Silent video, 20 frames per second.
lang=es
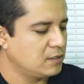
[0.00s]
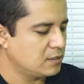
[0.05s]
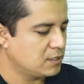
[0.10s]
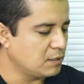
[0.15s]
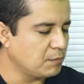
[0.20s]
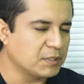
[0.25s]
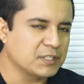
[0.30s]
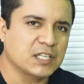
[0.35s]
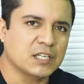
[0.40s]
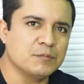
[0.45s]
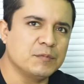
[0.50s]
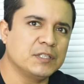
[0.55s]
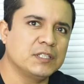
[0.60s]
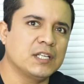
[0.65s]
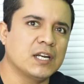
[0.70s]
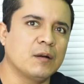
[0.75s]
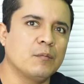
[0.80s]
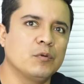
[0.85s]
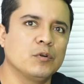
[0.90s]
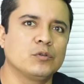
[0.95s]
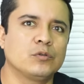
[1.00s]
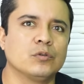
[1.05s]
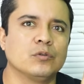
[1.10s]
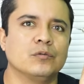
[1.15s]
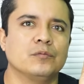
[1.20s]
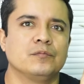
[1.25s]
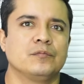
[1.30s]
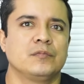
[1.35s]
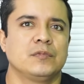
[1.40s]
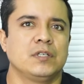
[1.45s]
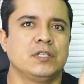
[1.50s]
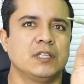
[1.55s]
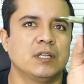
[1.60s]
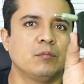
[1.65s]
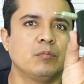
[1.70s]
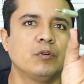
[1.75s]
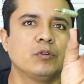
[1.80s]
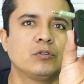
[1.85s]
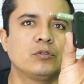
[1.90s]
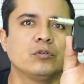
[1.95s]
se va a transmitir a Bluetooth. Y de
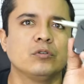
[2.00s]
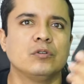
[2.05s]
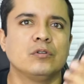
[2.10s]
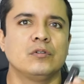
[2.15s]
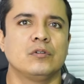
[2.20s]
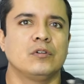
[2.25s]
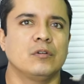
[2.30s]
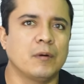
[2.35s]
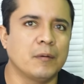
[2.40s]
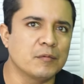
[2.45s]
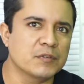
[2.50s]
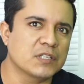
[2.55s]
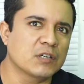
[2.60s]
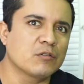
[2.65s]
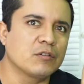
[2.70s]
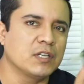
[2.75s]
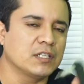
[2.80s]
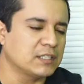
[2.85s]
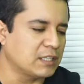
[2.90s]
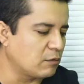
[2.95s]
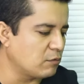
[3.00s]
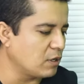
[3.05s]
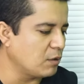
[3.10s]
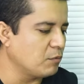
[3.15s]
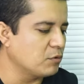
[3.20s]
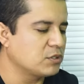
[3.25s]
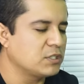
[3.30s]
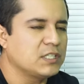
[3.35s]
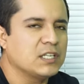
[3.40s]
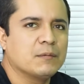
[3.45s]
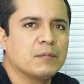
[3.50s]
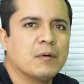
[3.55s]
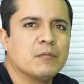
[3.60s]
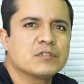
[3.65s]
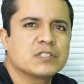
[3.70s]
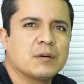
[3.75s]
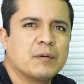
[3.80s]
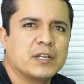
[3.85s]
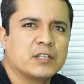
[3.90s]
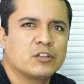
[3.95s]
Bluetooth lo vamos a conectar a una bocina.
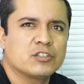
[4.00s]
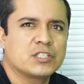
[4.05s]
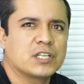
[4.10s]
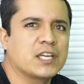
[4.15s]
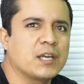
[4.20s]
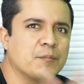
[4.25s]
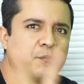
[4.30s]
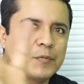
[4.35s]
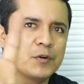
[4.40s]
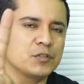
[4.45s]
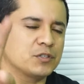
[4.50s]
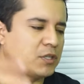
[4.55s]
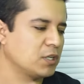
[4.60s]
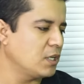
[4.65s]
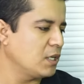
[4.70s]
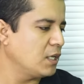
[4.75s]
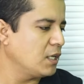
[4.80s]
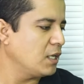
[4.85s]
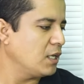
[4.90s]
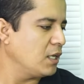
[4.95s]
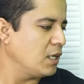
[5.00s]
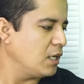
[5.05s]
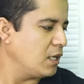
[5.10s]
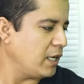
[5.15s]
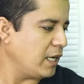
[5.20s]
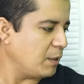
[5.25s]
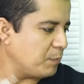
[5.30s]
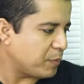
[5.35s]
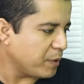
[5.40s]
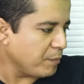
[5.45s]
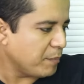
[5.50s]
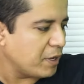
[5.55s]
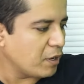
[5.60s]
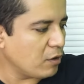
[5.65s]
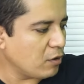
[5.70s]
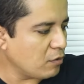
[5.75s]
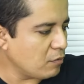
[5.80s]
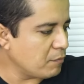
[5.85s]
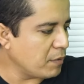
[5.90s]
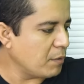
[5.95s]
Vamos a ver dos ejemplos. El eh,
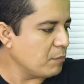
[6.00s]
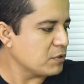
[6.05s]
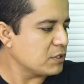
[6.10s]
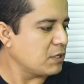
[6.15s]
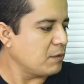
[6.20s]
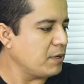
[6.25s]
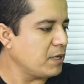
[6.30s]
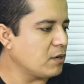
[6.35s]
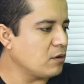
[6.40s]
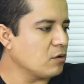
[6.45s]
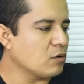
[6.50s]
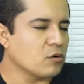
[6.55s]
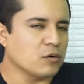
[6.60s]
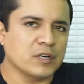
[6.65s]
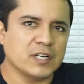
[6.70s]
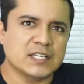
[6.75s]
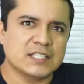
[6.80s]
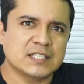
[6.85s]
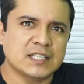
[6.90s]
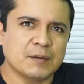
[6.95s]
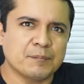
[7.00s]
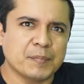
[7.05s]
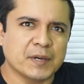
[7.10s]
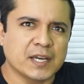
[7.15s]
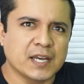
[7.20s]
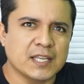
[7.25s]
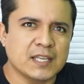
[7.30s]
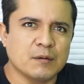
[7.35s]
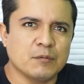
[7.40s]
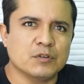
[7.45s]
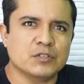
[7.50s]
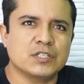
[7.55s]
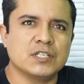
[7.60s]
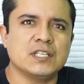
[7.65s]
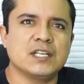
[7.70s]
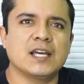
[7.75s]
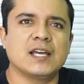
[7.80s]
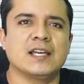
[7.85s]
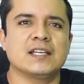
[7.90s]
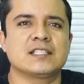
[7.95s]
primero vamos a verlo con esta pequeña
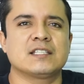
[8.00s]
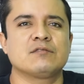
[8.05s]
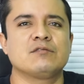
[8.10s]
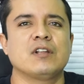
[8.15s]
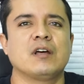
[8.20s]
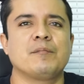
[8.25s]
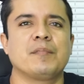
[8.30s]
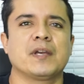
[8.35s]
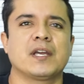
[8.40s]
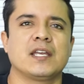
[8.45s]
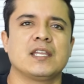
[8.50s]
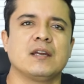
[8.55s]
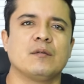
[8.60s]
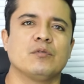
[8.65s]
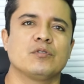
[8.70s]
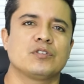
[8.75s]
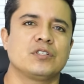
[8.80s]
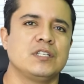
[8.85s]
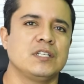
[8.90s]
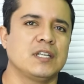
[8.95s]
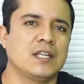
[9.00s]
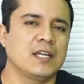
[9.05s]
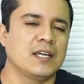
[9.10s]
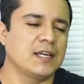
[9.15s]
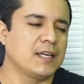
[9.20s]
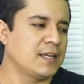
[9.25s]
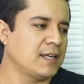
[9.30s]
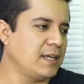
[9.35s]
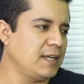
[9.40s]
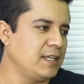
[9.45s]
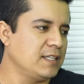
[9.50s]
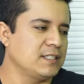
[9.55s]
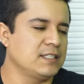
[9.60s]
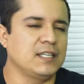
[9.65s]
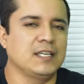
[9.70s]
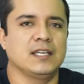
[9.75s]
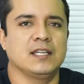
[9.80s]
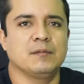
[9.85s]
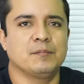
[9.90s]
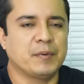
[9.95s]
bocina. Esta es una pequeña bocina que es
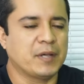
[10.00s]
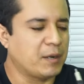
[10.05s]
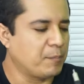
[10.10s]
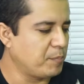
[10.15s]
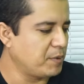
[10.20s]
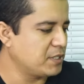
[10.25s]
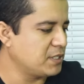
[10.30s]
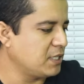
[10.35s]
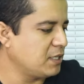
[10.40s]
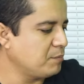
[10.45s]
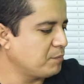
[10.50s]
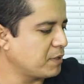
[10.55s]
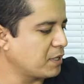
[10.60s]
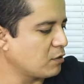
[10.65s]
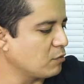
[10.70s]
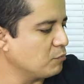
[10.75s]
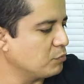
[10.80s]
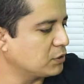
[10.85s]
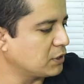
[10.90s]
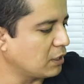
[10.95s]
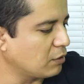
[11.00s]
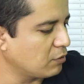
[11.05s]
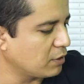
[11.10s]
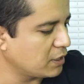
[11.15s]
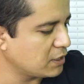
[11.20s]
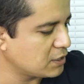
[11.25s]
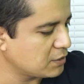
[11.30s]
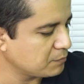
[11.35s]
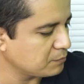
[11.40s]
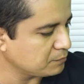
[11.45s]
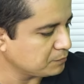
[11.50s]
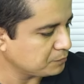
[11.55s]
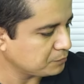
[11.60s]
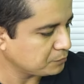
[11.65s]
de para PC, para computadoras.